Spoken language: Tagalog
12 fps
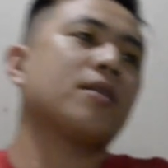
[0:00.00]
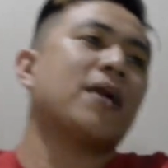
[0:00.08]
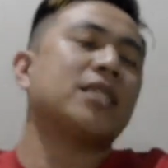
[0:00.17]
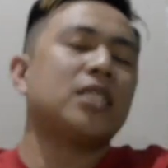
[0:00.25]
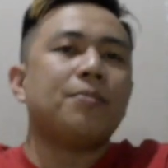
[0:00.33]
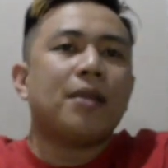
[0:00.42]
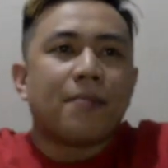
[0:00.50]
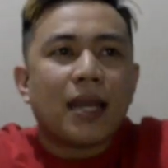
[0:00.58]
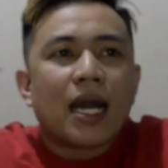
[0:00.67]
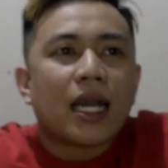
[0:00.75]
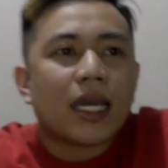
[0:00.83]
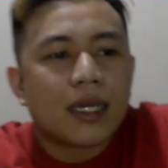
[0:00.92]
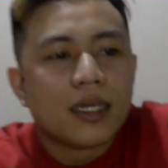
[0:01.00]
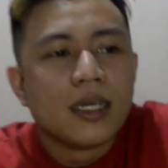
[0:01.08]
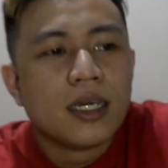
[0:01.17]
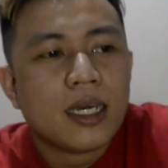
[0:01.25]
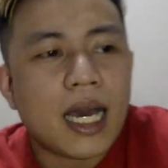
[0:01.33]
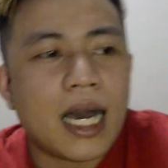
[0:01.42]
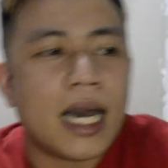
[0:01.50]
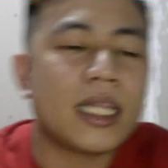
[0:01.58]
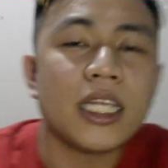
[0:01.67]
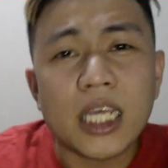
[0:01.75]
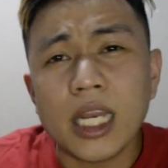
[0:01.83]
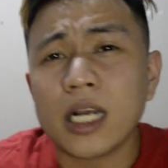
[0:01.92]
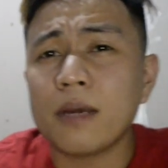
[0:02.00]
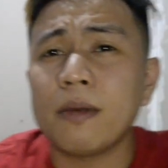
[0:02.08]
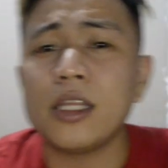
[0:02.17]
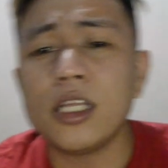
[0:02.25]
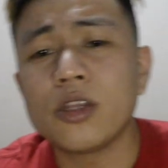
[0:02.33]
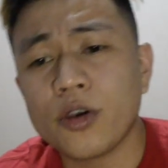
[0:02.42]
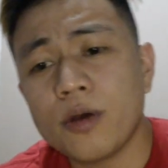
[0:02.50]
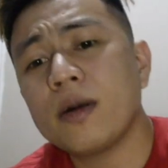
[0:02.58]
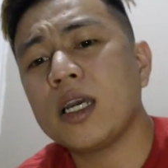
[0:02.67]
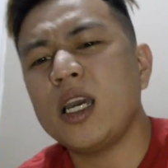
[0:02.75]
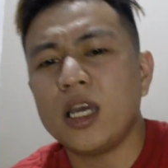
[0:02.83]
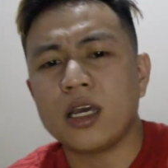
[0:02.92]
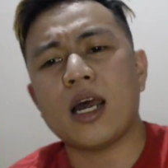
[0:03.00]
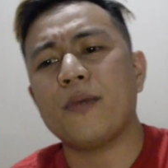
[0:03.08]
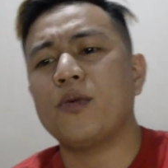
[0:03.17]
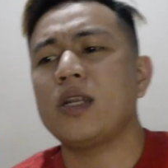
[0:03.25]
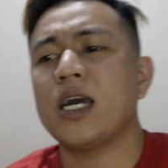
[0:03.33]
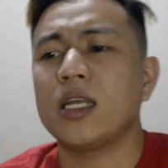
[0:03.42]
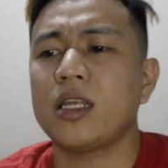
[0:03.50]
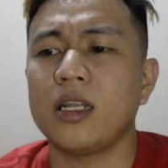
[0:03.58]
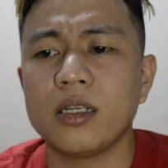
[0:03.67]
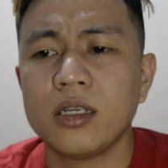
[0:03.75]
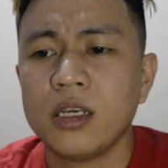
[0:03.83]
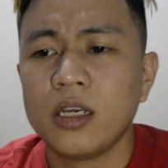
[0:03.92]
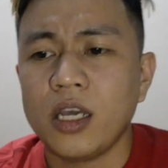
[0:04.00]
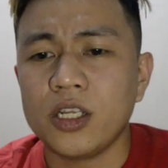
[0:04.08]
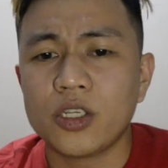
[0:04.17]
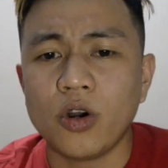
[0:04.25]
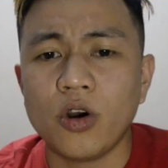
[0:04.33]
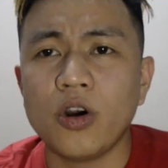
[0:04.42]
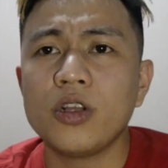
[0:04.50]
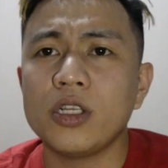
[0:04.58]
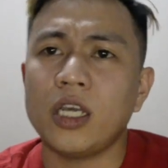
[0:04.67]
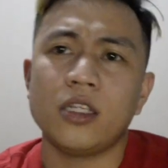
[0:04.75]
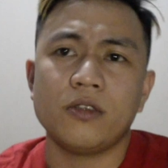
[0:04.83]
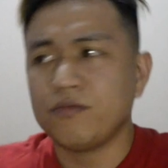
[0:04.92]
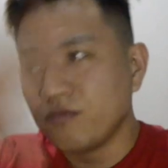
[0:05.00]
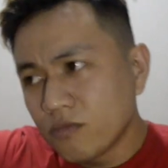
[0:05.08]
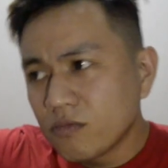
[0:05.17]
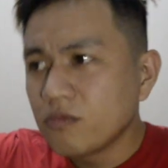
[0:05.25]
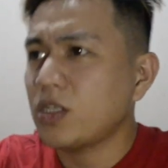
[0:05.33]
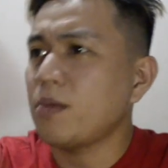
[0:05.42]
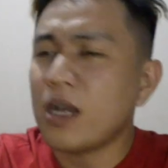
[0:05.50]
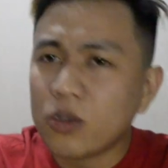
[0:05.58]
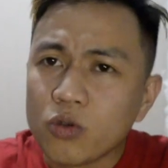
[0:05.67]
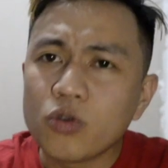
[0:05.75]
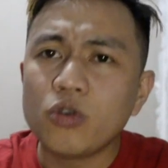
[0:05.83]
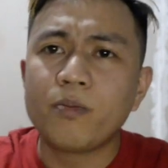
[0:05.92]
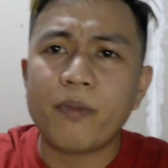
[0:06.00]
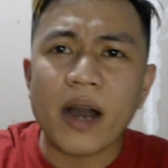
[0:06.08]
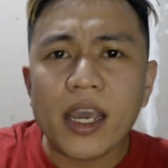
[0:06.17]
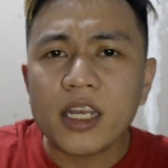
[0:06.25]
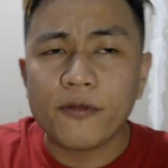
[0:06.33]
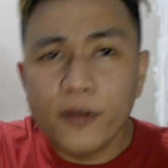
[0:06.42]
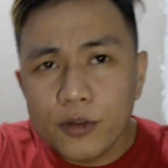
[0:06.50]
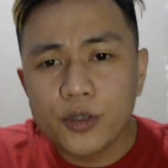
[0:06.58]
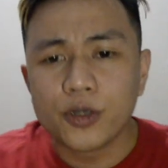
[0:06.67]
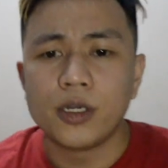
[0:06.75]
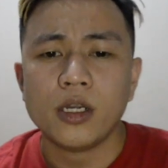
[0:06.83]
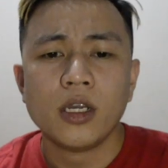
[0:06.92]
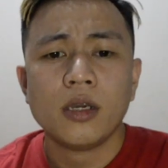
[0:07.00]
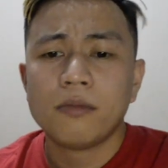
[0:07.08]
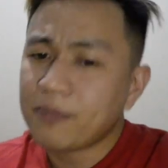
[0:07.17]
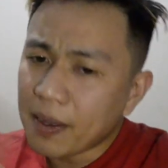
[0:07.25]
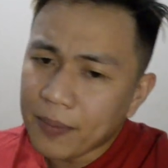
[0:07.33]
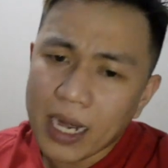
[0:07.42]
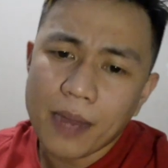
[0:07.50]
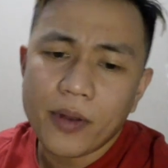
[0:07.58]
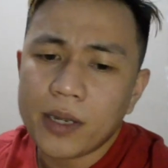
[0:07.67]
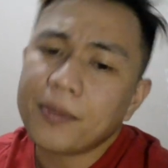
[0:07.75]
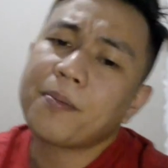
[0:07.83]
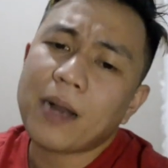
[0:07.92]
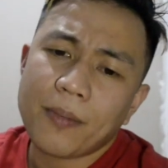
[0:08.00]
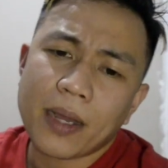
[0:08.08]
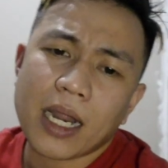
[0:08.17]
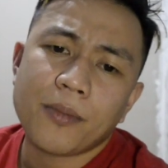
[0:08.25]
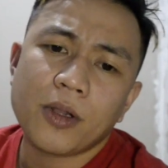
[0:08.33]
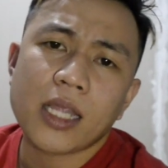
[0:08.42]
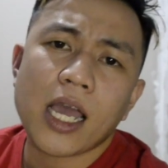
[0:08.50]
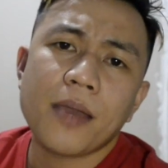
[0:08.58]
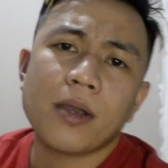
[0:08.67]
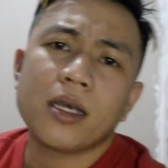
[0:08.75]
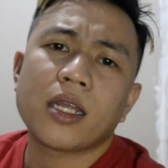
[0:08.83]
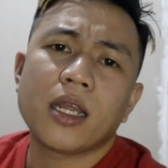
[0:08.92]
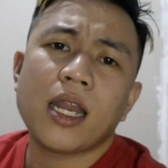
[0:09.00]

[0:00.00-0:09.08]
Positive lang palagi. At hindi lang naman din to yung magiging raffle natin. And so on, and sa mga susunod pa in the future, magpaparapal na magpaparapal tayo mga dre.